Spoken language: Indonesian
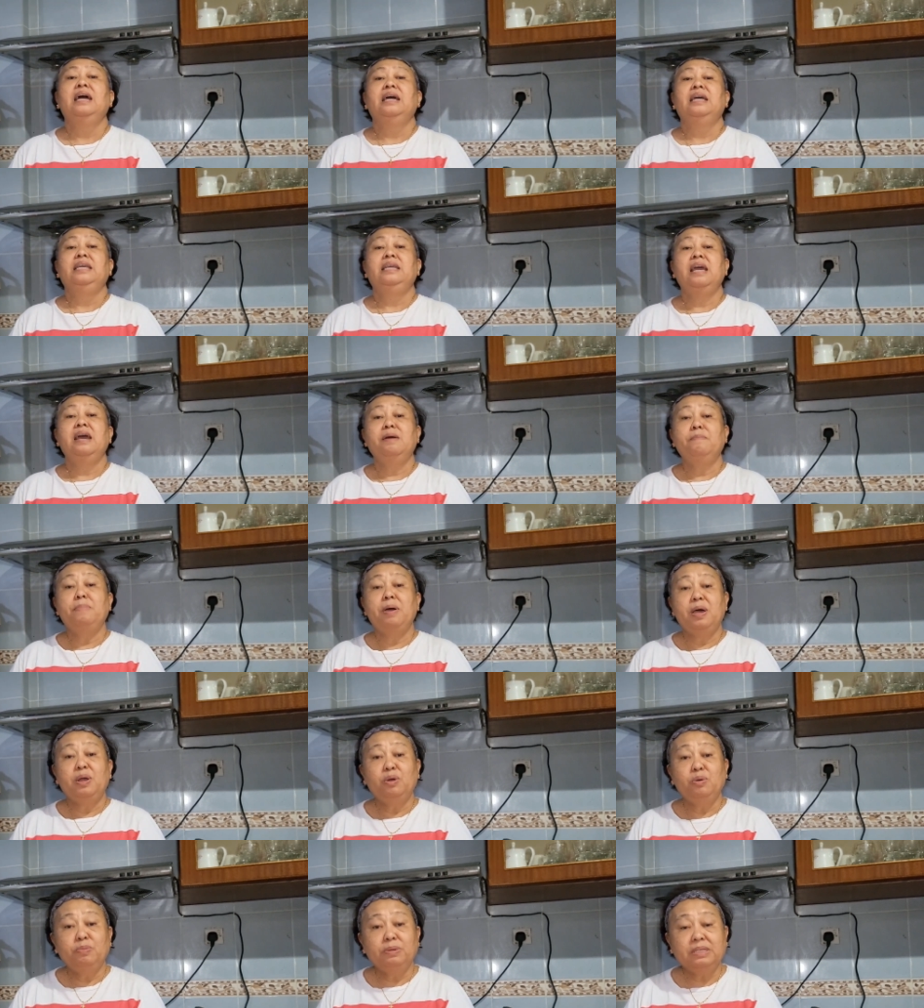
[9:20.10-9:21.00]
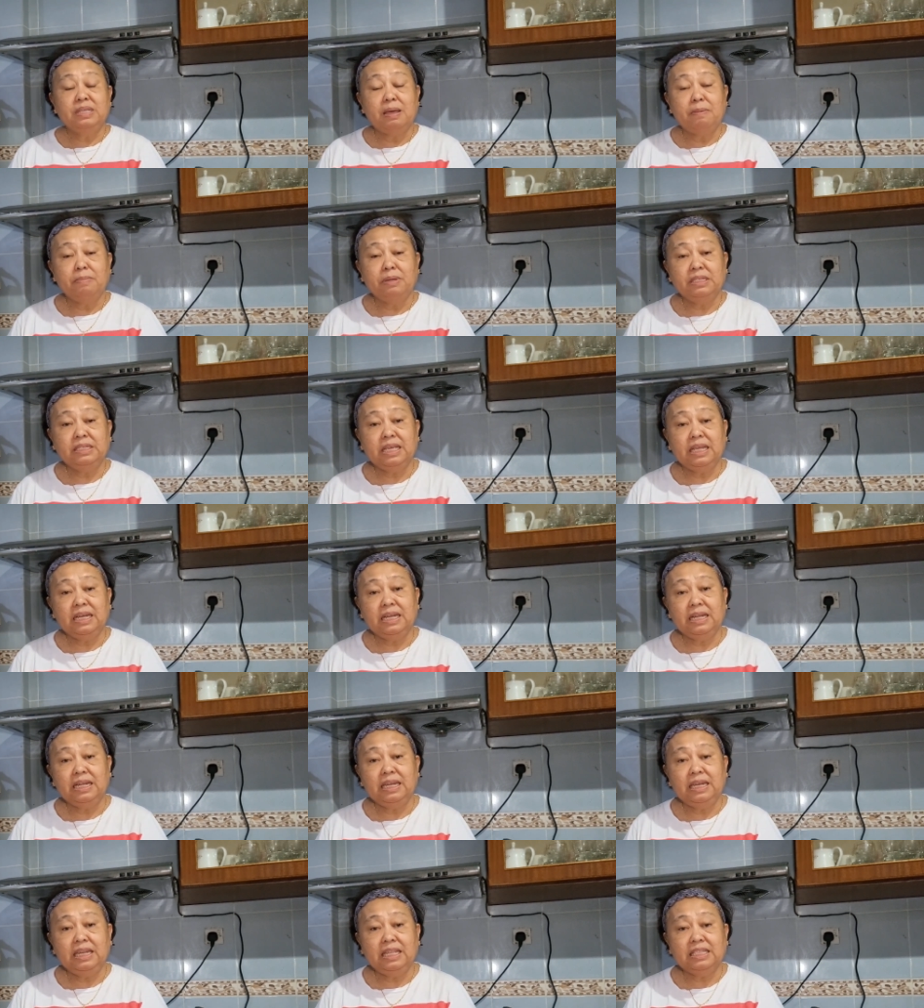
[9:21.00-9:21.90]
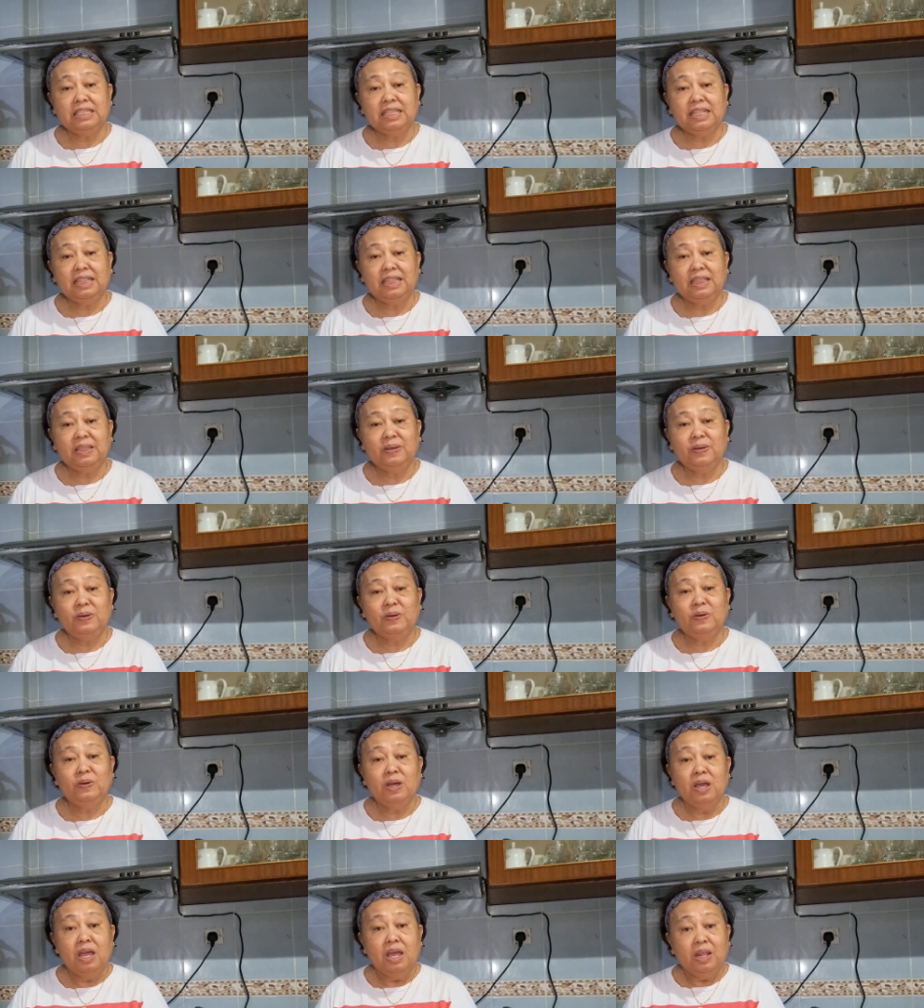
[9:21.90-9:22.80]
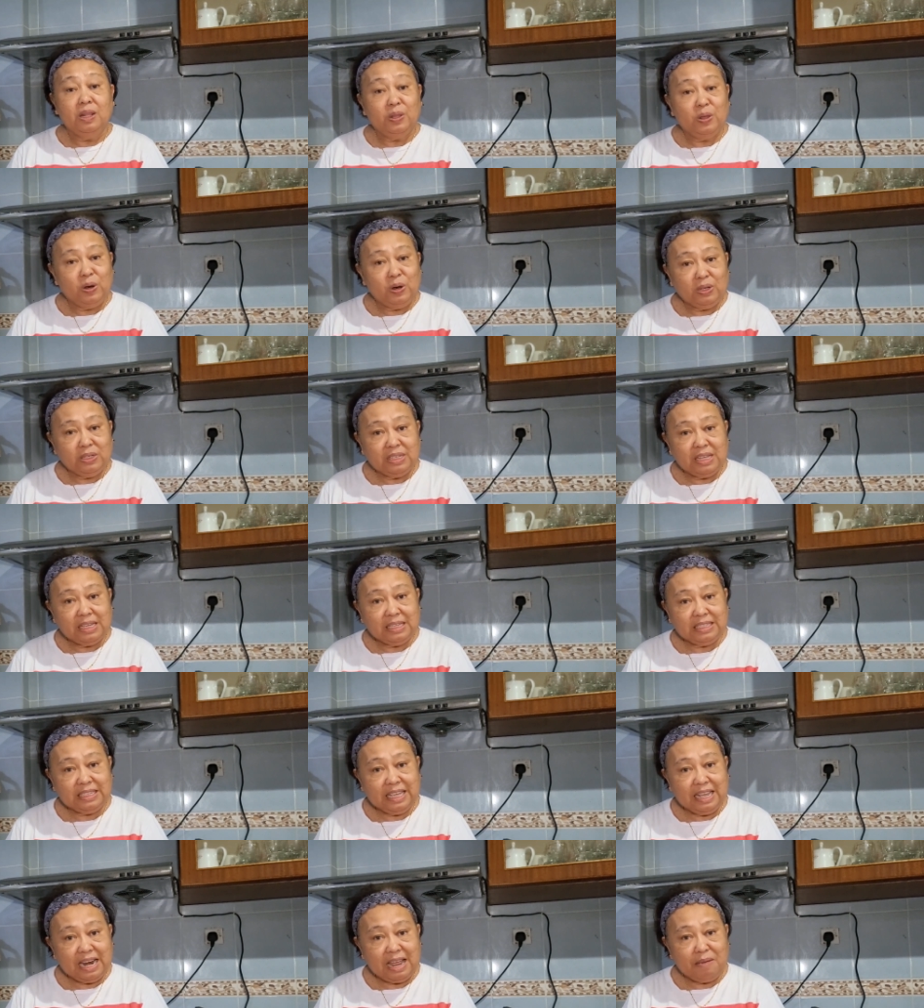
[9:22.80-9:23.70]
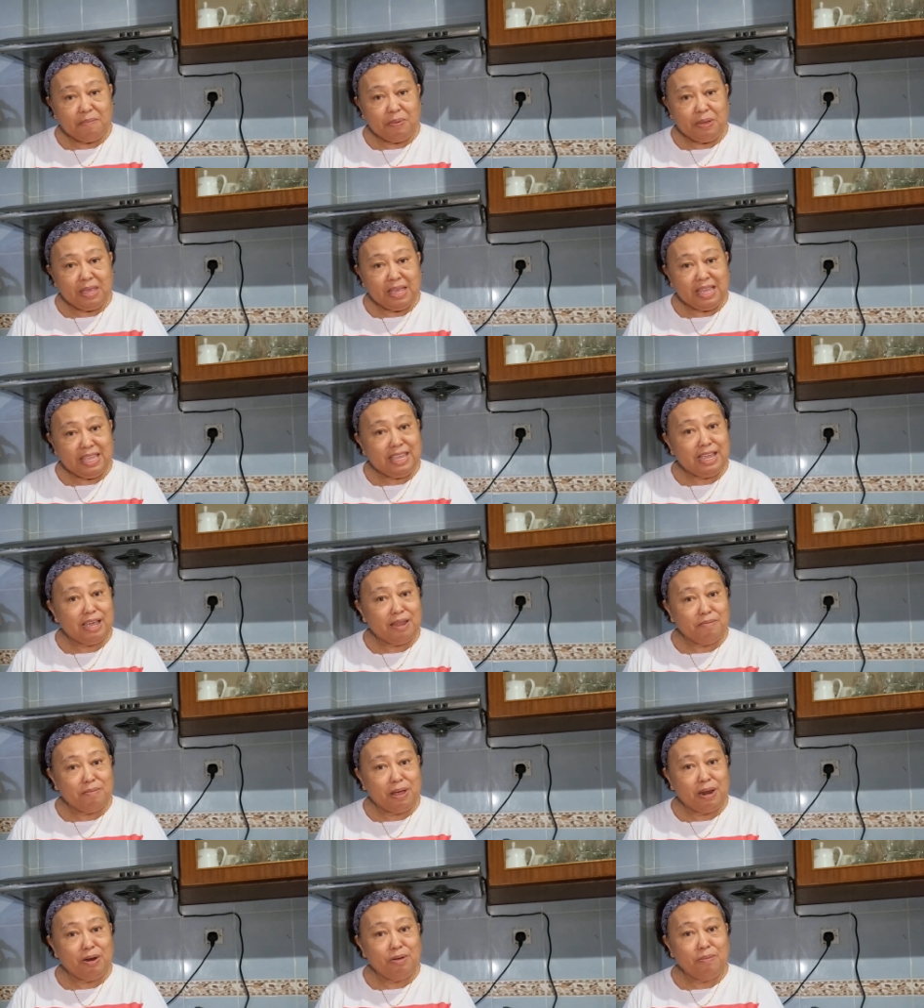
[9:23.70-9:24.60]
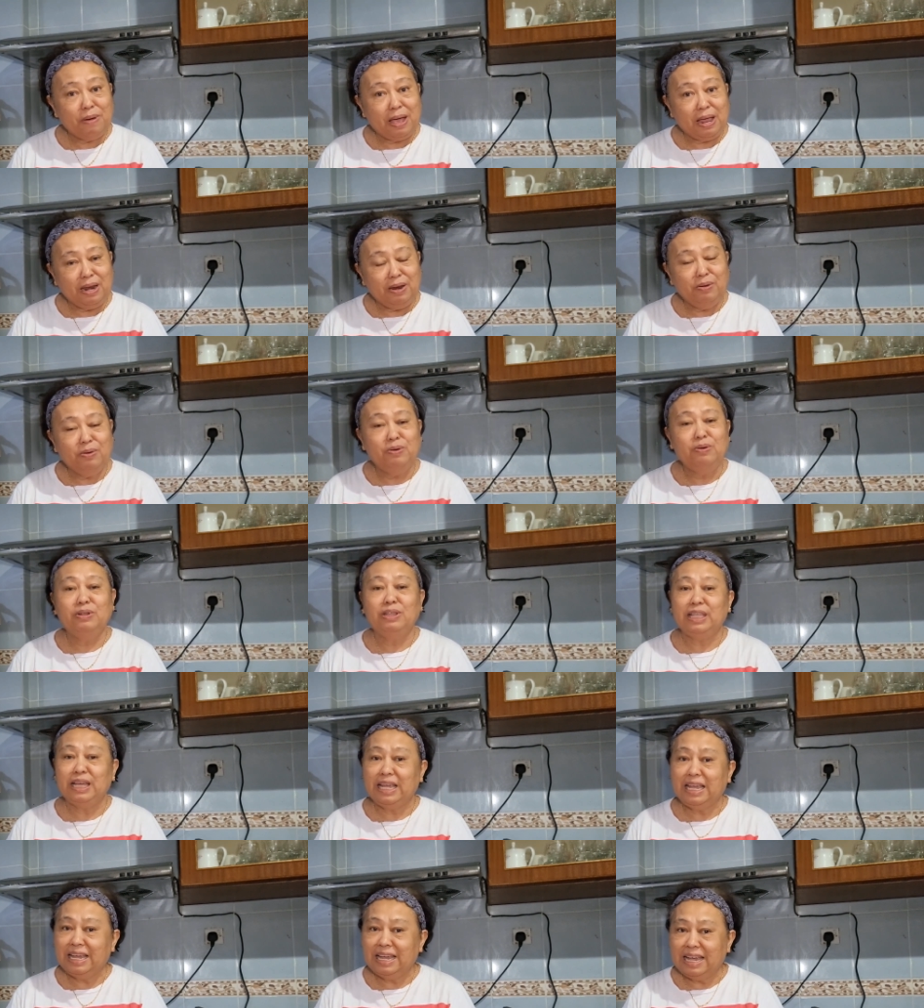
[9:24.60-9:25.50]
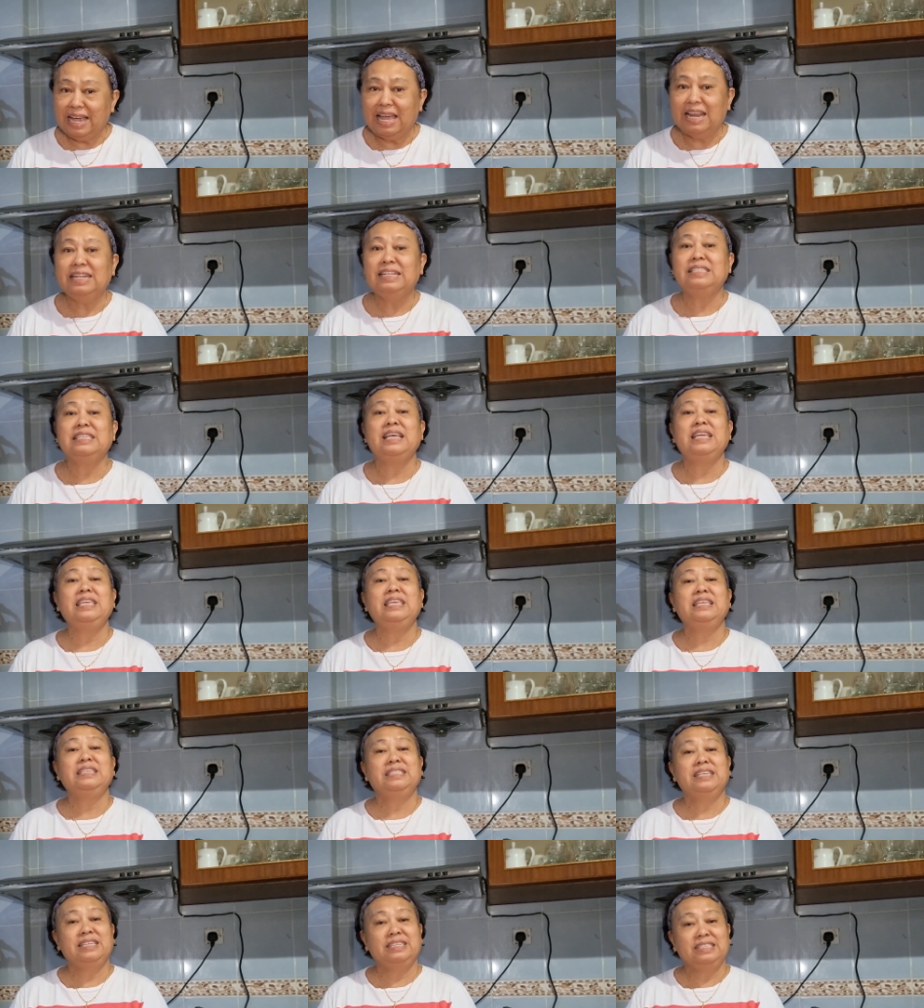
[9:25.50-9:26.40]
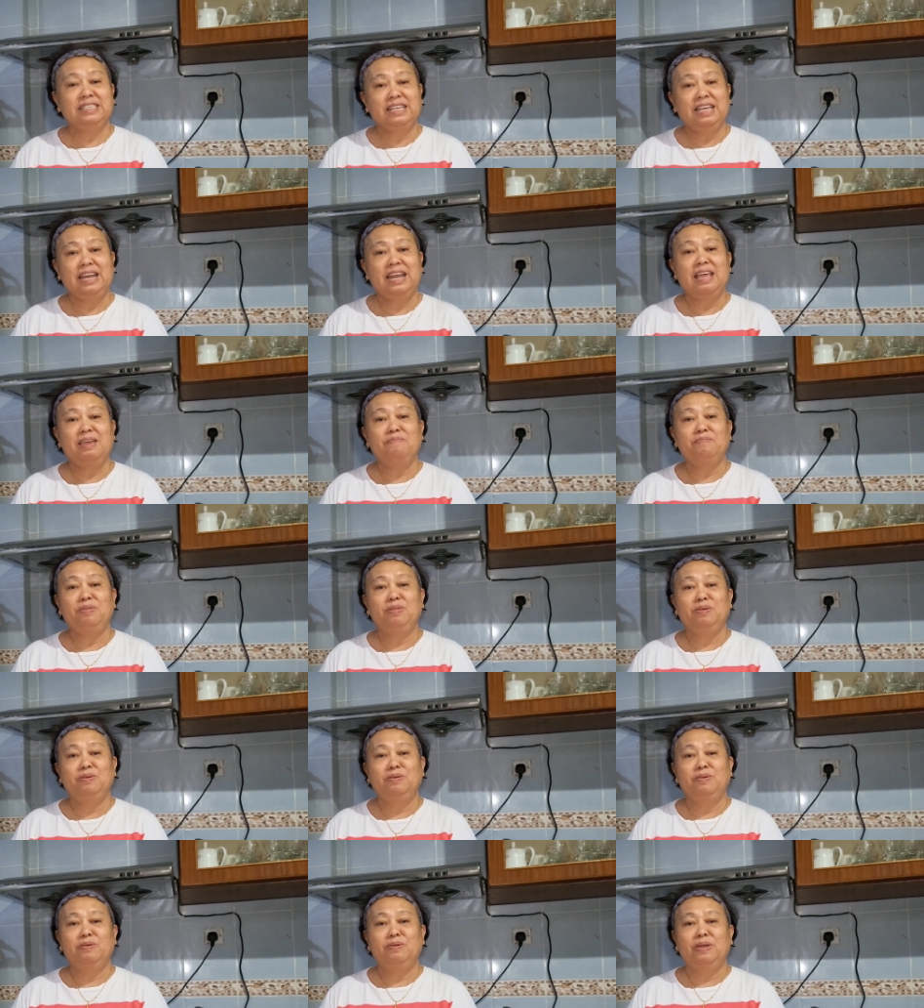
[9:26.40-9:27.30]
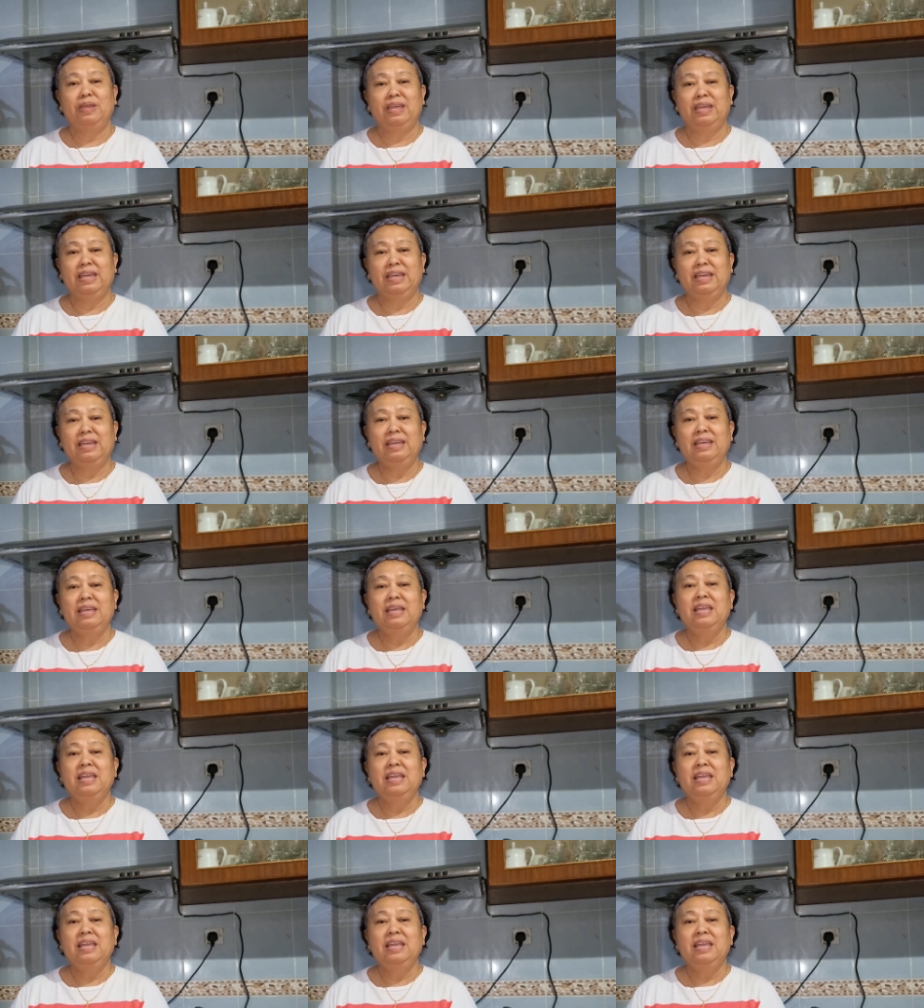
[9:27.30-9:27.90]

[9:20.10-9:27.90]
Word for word: Yang baru bersama channel ini sentuh, tolong subscribe ya, jangan malu-malu, tekan saja subscribe tuh ya.